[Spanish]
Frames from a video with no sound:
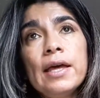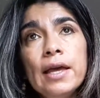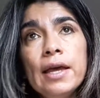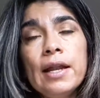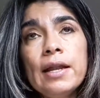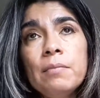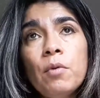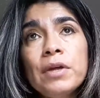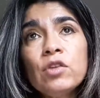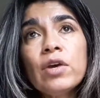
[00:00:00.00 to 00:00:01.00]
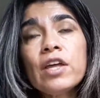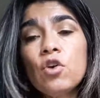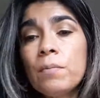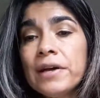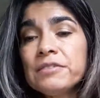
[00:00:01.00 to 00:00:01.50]
El momento que
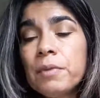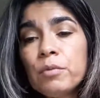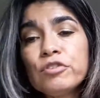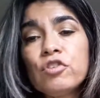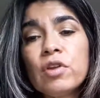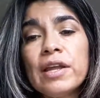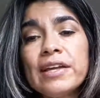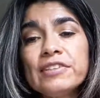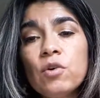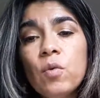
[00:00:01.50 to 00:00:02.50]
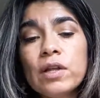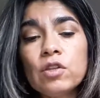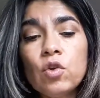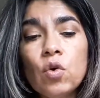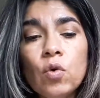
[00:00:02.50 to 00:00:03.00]
yo más me emocioné es
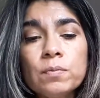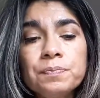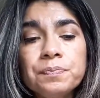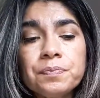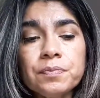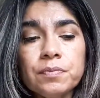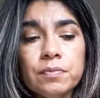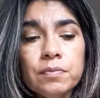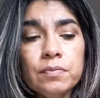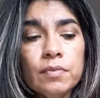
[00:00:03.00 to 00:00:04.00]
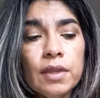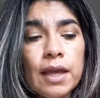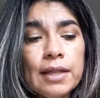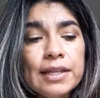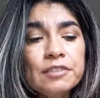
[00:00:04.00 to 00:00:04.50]
cuando,
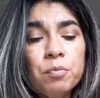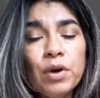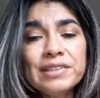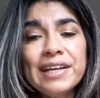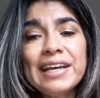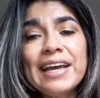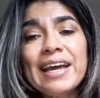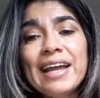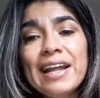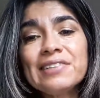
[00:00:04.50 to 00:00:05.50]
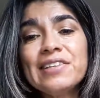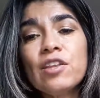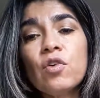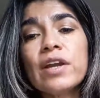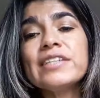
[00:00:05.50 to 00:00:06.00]
después de que él ha
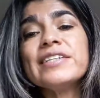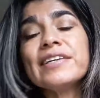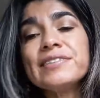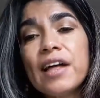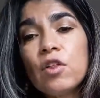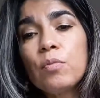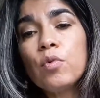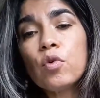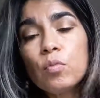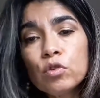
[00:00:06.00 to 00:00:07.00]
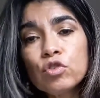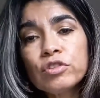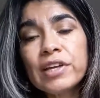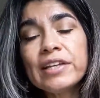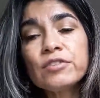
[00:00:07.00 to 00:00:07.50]
sido rechazado por
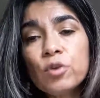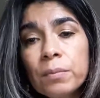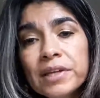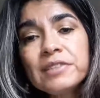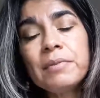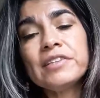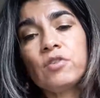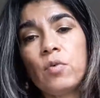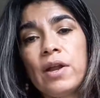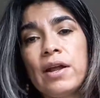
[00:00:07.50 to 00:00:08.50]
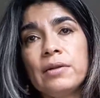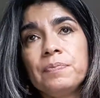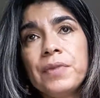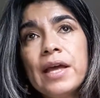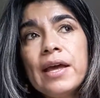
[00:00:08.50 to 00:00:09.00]
muchos en su misma escuela,
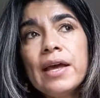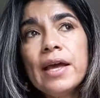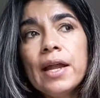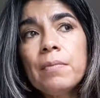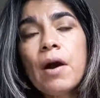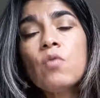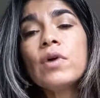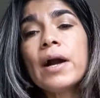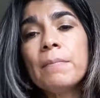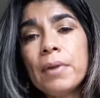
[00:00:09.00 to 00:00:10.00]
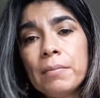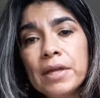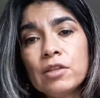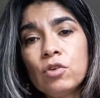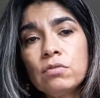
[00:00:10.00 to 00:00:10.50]
él va a un
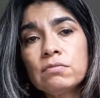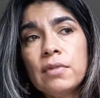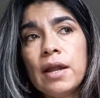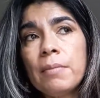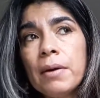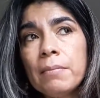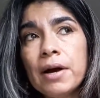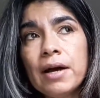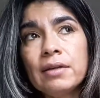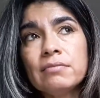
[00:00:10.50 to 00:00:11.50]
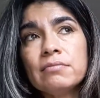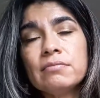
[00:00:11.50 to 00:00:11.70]
campamento, la mamá